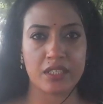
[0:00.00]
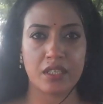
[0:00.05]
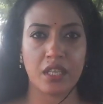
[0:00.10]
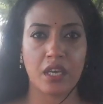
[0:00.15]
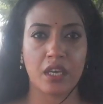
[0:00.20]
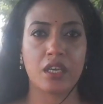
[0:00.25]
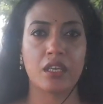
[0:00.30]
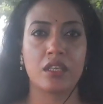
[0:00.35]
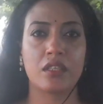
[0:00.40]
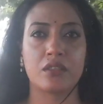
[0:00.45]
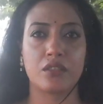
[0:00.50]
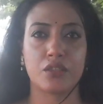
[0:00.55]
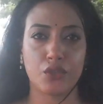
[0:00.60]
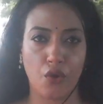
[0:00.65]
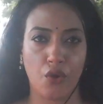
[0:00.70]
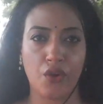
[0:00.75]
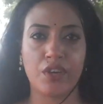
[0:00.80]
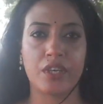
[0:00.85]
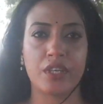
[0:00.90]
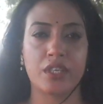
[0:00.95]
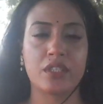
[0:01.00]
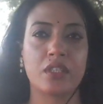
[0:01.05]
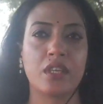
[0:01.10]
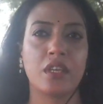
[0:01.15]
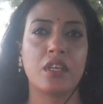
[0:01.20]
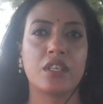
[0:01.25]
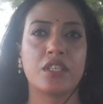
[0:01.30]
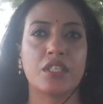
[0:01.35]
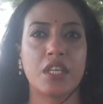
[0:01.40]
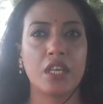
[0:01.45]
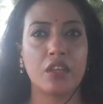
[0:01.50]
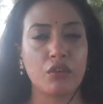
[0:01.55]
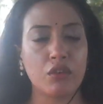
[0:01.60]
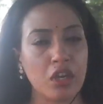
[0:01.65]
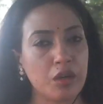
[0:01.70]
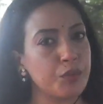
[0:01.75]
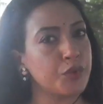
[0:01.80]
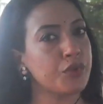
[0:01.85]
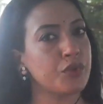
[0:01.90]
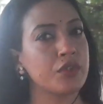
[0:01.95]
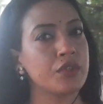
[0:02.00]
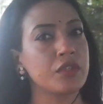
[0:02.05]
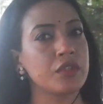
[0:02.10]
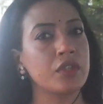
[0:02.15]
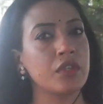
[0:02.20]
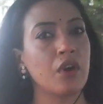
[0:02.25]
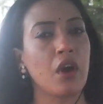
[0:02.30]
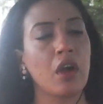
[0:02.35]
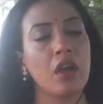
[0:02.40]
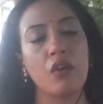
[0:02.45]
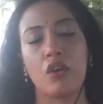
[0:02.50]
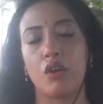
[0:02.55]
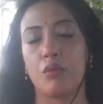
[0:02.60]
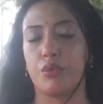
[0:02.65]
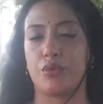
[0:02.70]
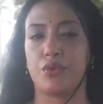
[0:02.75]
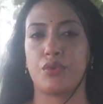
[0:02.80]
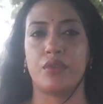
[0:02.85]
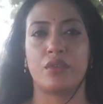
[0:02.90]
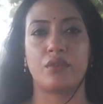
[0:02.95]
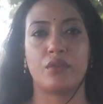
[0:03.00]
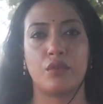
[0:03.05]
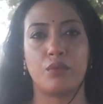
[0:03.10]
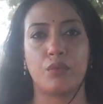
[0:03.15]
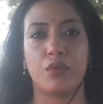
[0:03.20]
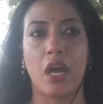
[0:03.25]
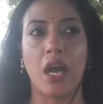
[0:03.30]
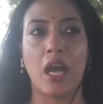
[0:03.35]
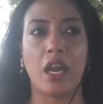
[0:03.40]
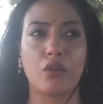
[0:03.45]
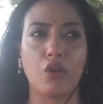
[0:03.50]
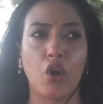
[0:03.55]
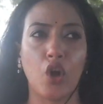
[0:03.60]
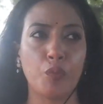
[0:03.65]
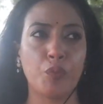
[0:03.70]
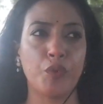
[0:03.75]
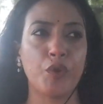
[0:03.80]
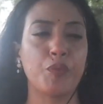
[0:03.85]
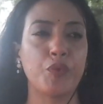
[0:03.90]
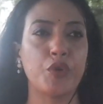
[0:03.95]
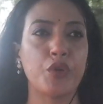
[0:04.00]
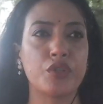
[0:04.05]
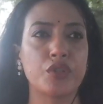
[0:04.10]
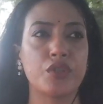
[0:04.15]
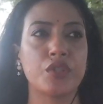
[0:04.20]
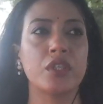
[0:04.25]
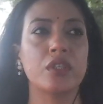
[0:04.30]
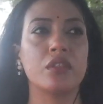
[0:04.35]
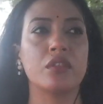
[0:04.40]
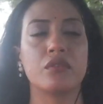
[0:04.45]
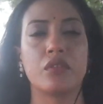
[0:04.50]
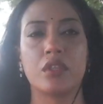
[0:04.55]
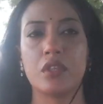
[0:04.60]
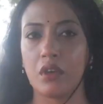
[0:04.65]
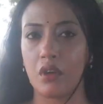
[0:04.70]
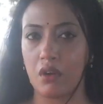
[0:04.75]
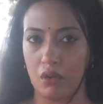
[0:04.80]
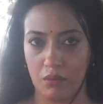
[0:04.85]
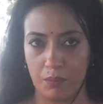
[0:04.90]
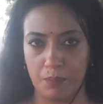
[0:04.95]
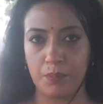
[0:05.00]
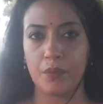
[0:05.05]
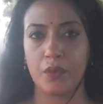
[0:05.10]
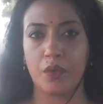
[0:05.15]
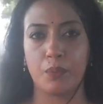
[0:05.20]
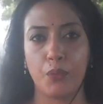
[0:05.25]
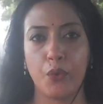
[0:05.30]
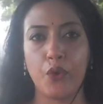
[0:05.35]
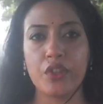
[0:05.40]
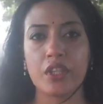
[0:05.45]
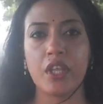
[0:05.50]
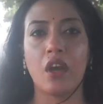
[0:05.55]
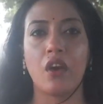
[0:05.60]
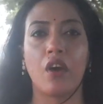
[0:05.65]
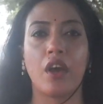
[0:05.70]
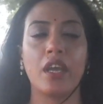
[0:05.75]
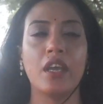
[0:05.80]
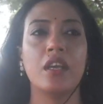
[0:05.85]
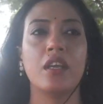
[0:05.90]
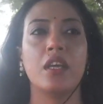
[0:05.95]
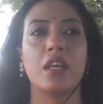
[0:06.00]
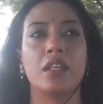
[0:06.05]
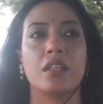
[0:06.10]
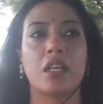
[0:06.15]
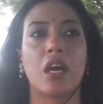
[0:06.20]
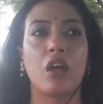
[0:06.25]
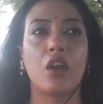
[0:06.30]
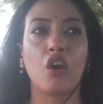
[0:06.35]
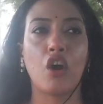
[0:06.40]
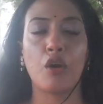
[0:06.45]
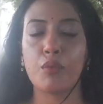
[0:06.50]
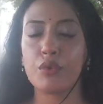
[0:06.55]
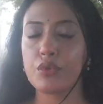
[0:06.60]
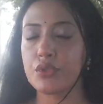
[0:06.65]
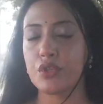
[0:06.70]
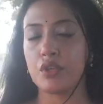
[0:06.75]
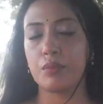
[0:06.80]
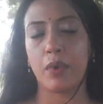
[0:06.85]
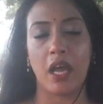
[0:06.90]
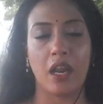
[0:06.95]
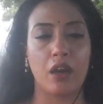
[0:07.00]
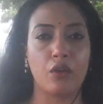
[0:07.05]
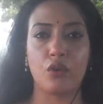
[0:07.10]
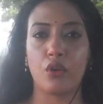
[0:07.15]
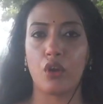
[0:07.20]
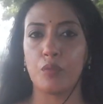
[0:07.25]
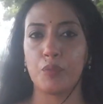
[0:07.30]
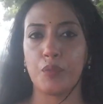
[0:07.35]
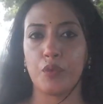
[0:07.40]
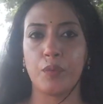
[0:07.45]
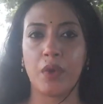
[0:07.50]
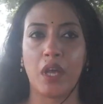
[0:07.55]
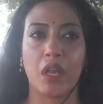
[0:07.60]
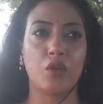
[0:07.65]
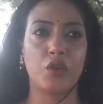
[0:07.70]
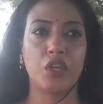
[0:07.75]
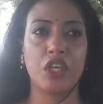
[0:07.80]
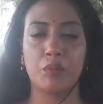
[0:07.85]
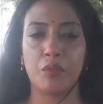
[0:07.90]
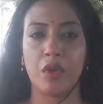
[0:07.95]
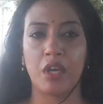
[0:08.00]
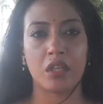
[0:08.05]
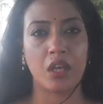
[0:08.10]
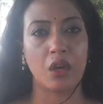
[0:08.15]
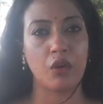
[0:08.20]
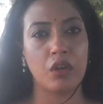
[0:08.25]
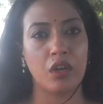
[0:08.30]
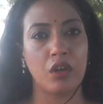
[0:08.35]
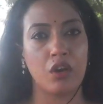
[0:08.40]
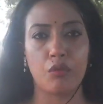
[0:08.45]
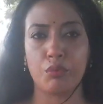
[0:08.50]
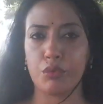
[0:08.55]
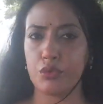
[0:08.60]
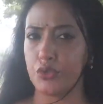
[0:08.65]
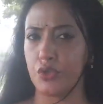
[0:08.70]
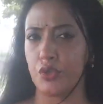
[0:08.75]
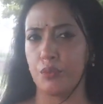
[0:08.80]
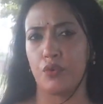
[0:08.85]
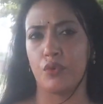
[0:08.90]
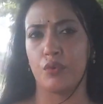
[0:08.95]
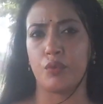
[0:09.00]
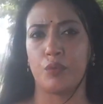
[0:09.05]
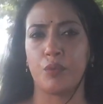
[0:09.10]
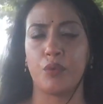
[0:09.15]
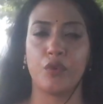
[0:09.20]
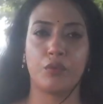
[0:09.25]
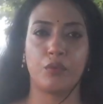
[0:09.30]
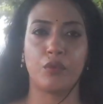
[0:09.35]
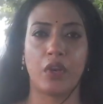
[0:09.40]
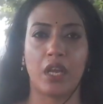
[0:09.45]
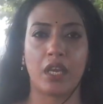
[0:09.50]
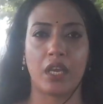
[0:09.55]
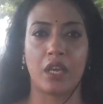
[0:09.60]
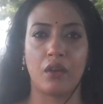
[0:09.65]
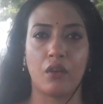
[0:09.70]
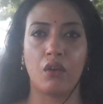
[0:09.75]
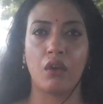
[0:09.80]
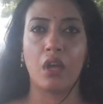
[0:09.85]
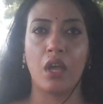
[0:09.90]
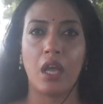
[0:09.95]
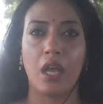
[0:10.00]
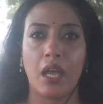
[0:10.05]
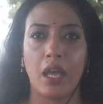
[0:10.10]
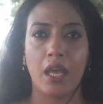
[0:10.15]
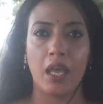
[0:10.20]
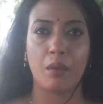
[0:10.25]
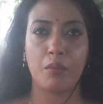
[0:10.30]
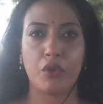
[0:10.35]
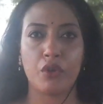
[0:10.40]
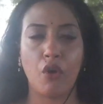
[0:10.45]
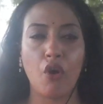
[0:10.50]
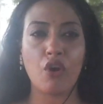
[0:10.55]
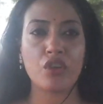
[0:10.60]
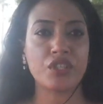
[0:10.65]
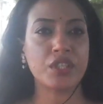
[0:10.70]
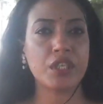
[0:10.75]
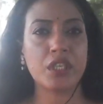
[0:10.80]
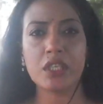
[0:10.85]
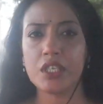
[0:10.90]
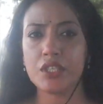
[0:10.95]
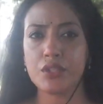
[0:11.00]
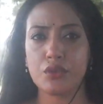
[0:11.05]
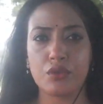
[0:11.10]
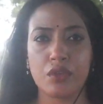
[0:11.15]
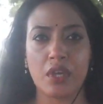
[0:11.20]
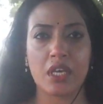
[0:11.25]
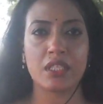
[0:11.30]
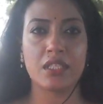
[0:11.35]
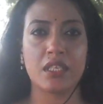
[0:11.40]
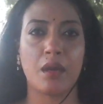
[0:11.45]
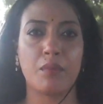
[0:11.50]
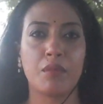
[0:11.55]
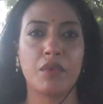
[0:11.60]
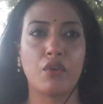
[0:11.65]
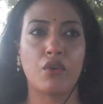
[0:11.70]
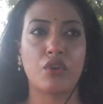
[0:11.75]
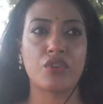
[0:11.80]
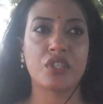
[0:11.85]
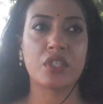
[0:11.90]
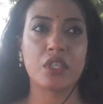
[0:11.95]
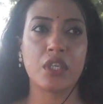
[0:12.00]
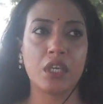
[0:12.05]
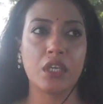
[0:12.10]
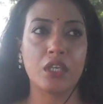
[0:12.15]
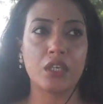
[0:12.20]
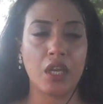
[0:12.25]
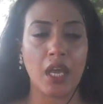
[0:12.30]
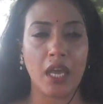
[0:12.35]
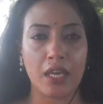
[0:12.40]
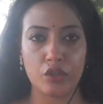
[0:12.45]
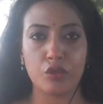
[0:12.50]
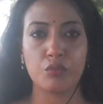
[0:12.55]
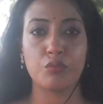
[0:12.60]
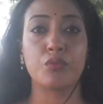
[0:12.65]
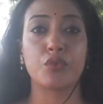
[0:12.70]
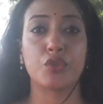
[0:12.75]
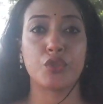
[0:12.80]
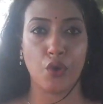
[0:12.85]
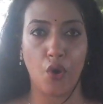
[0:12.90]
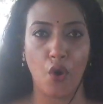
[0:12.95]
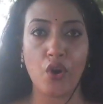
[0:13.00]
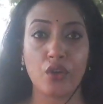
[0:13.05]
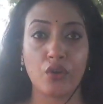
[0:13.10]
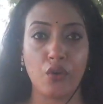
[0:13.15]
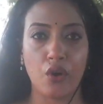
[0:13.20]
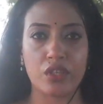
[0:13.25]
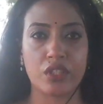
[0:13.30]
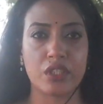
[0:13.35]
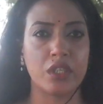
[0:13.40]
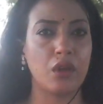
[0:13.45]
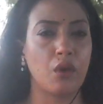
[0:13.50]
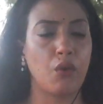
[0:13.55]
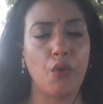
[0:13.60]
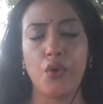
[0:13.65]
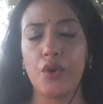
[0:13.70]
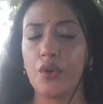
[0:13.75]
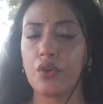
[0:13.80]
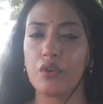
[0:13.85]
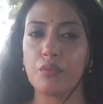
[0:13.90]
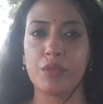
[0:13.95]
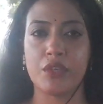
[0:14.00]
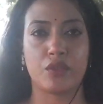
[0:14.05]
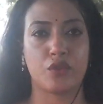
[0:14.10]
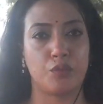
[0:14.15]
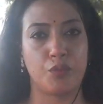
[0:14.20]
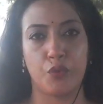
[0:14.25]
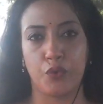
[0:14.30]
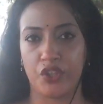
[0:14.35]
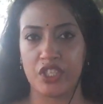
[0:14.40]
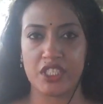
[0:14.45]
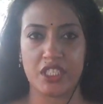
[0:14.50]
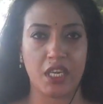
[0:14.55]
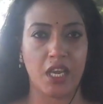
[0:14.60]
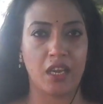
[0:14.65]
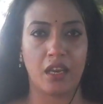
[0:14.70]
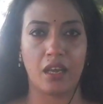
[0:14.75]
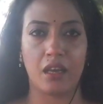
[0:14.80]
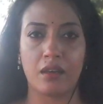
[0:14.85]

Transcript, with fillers: ড্রেস থাকে শর্ট ড্রেস সেইগুলোর ভিতরে যদি হয় অবশ্যই করব আর গল্পের প্রয়োজনে যদি করতে হয় তাহলে অবশ্যই ভালো গল্প ভালো নির্মাতা হলে অবশ্যই করব করব না কেন এমন অশ্লীল কিছু না যে আমি অশ্লীল একদম শর্ট অশ্লীল ওই রকম কিছু পড়তে চাই